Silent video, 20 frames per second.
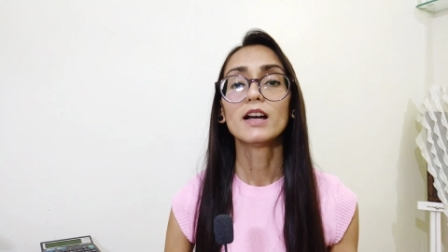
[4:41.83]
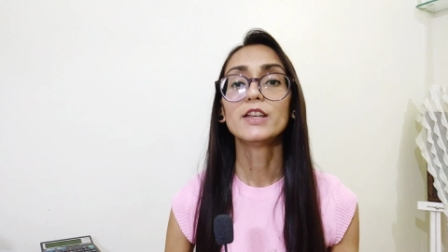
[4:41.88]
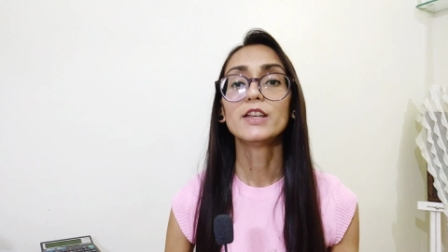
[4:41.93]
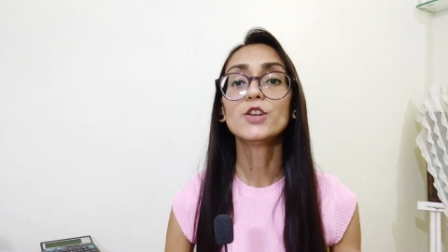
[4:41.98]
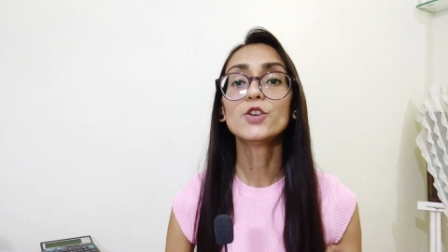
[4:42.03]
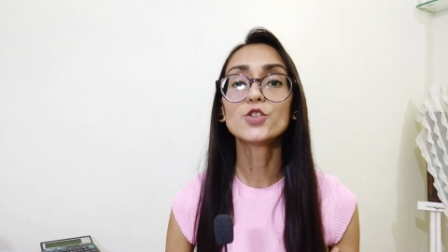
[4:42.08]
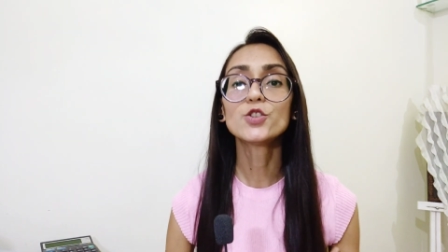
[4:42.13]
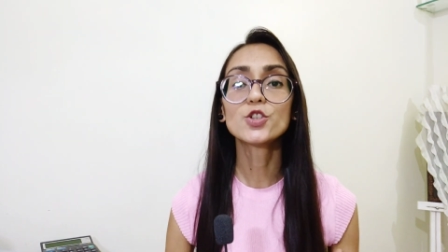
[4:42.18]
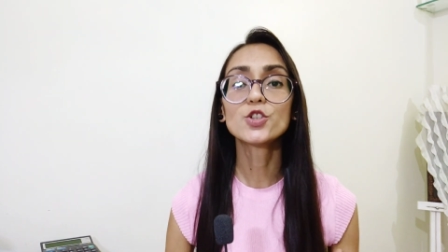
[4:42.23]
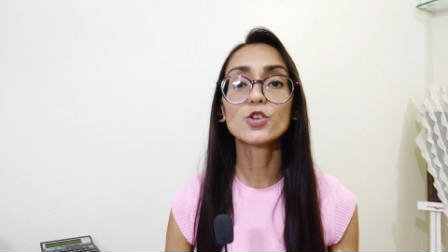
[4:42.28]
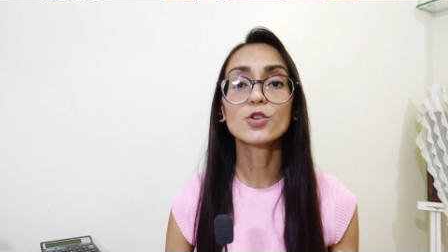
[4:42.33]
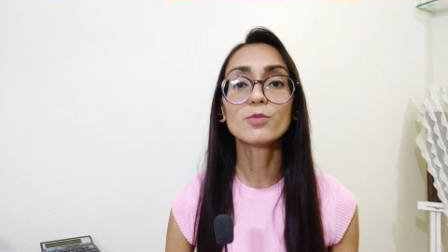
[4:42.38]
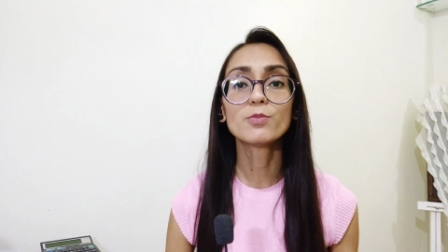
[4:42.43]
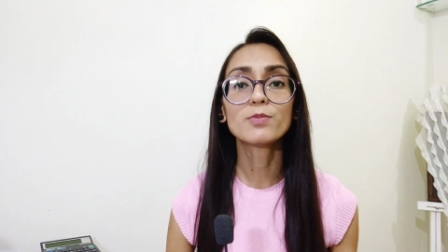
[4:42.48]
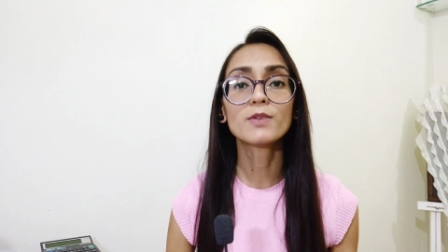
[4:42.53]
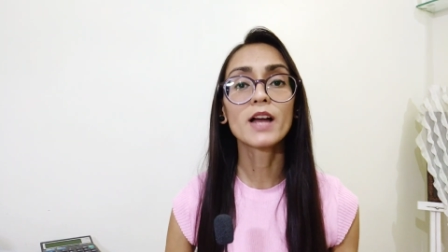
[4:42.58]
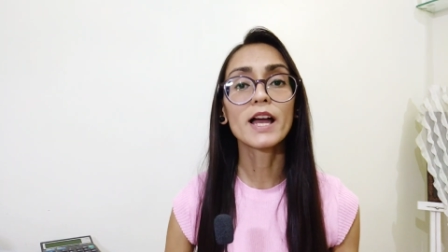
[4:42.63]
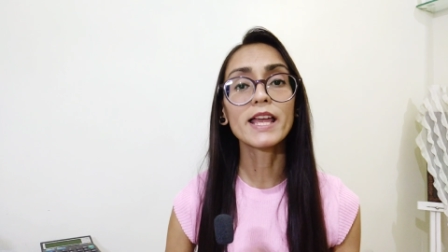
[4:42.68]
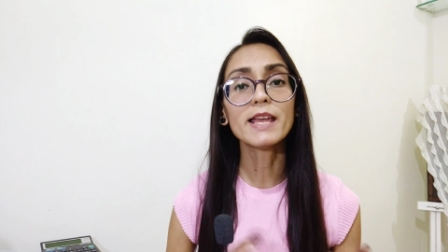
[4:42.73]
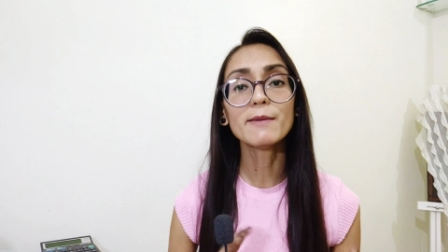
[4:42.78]

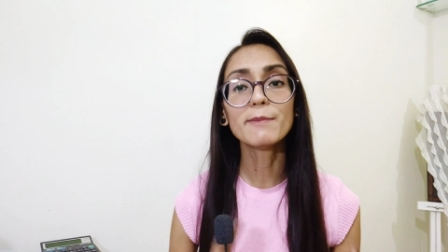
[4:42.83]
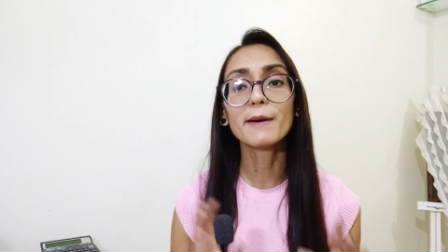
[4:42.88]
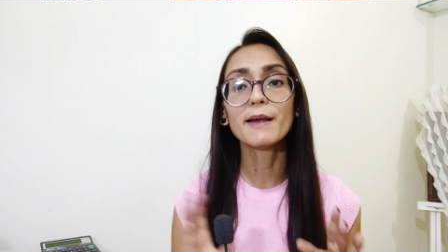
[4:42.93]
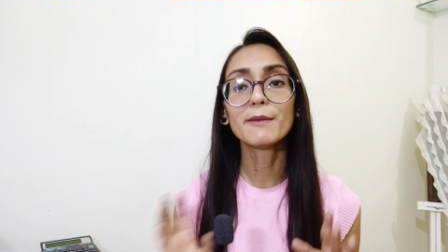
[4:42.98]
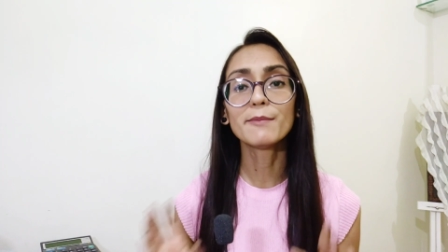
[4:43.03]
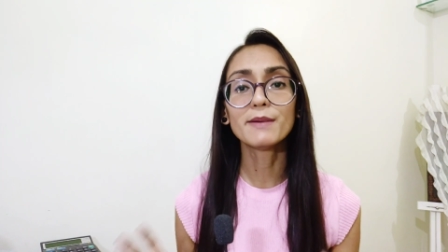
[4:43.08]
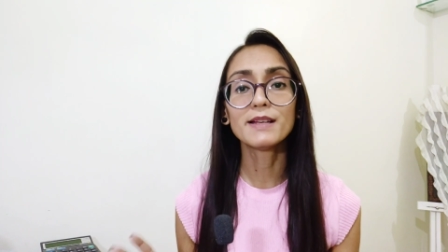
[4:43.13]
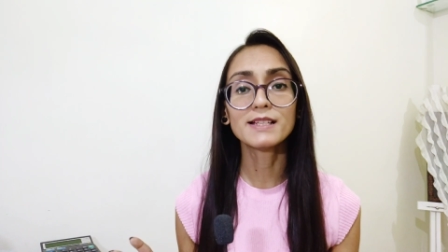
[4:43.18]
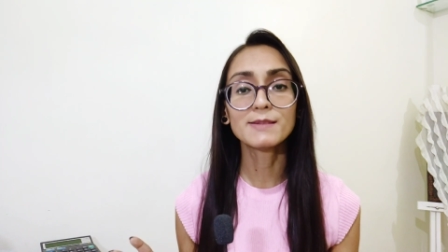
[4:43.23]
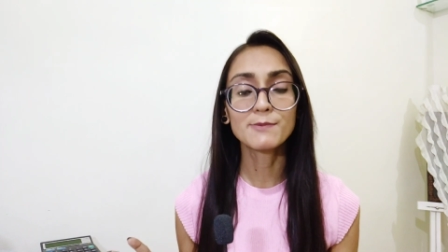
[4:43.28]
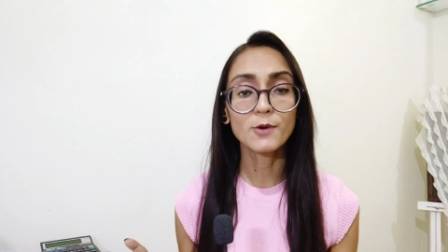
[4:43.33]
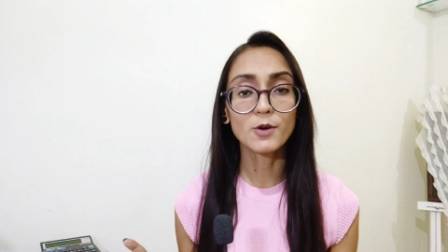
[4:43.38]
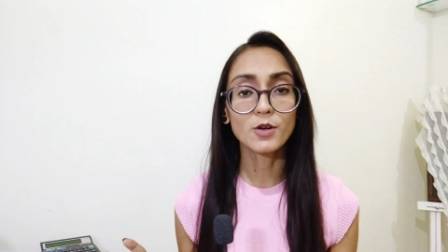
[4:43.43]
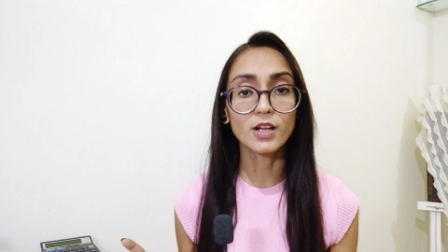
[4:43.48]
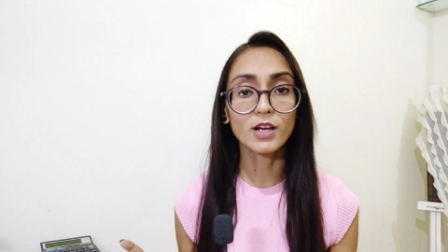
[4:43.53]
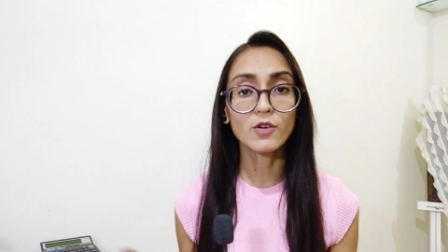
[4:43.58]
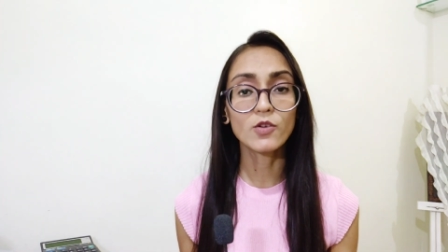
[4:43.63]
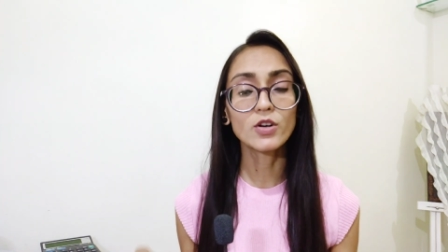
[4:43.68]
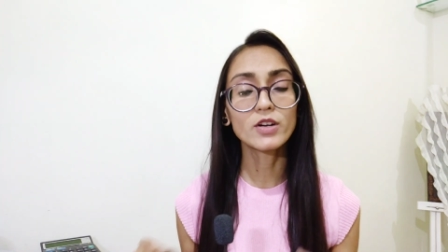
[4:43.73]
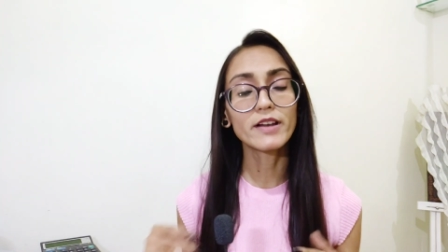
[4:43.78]
यूट्यूब कहीं पर भी इस
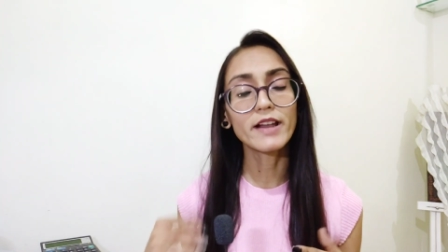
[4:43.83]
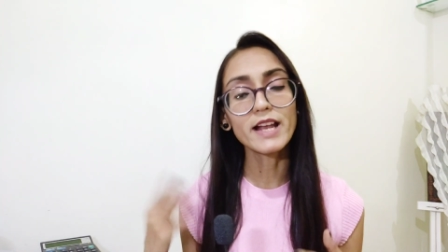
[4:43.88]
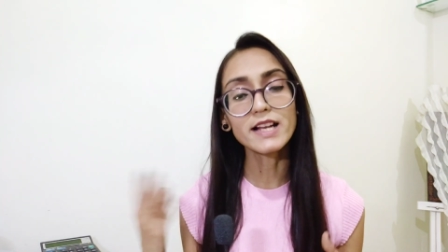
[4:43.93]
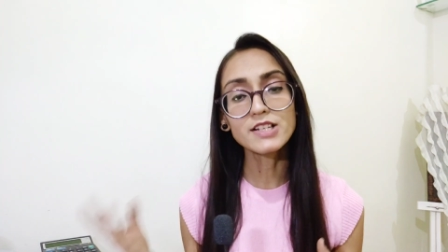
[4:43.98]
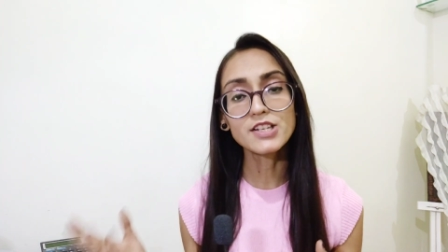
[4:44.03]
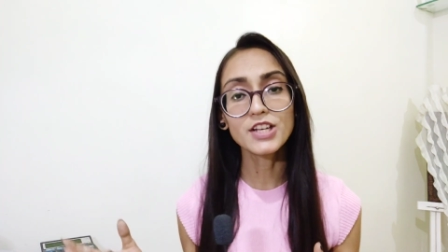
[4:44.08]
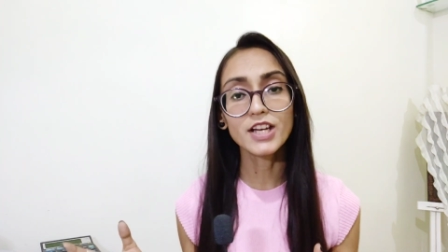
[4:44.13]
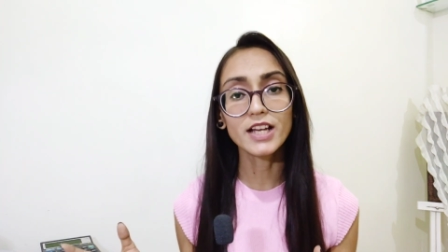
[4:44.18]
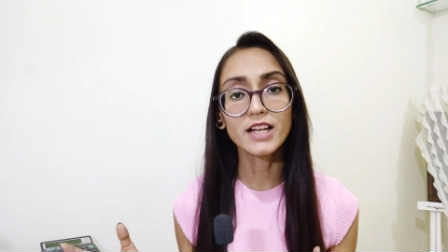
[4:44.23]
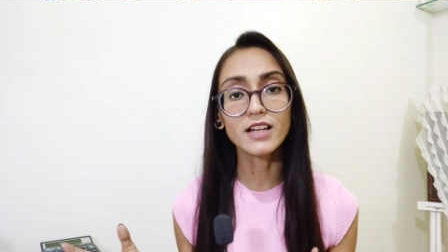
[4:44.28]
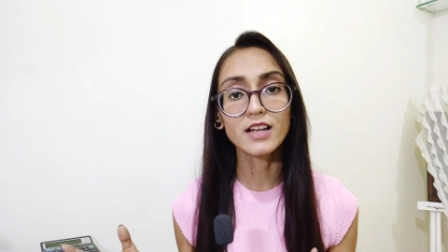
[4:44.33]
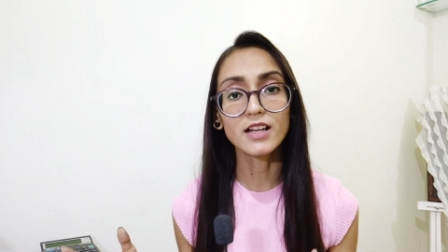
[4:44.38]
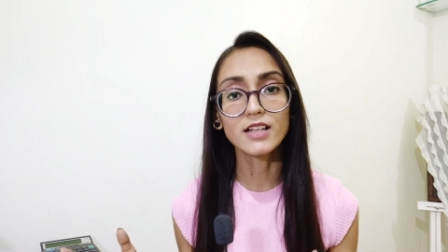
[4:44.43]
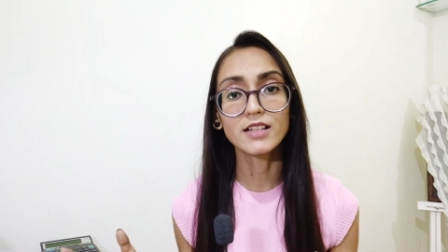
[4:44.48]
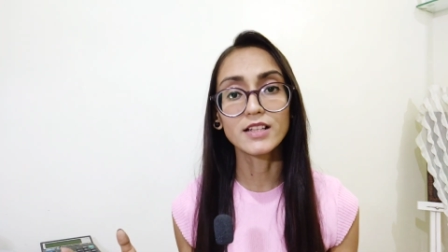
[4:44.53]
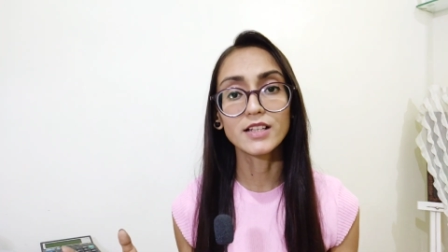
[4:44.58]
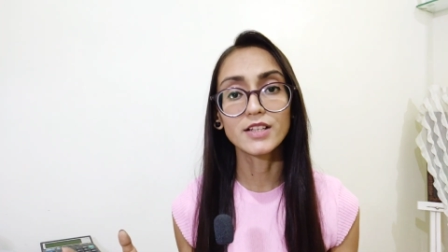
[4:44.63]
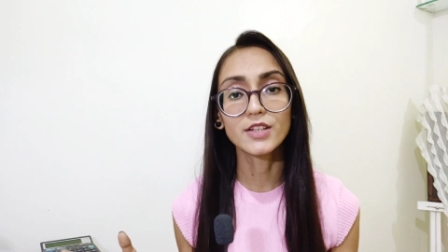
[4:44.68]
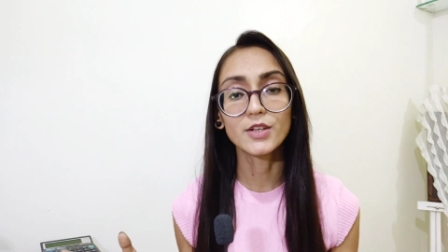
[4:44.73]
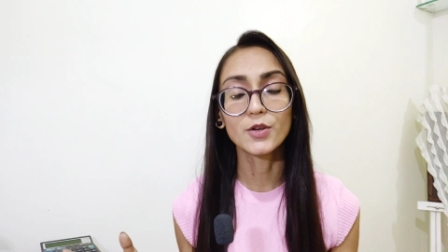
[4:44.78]
प्रोडक्ट को डायरेक्ट शेयर
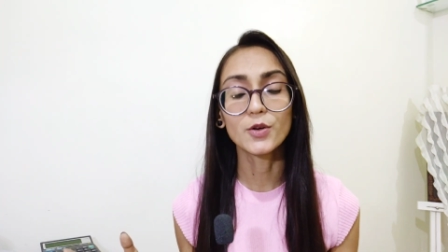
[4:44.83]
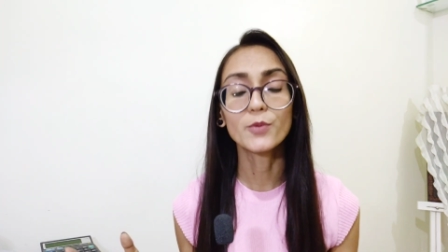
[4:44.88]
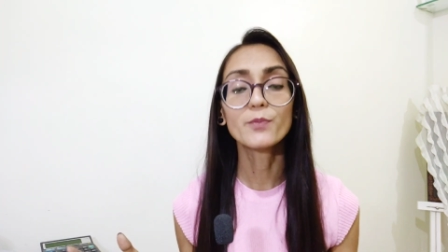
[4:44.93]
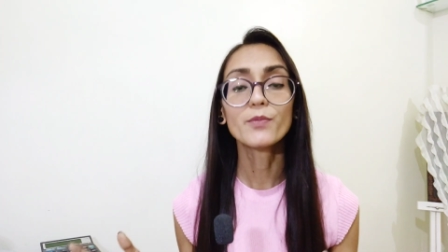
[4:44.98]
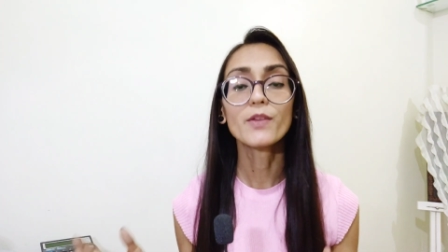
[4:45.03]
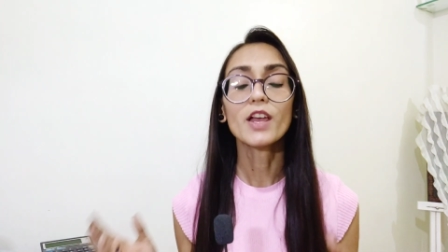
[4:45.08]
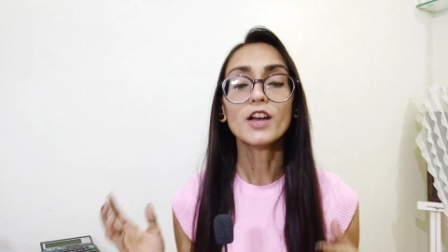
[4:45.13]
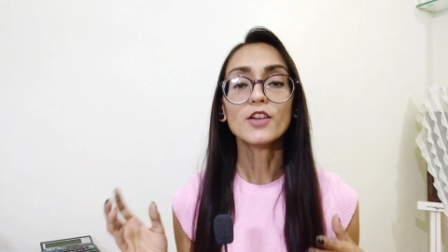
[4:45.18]
कर देते हो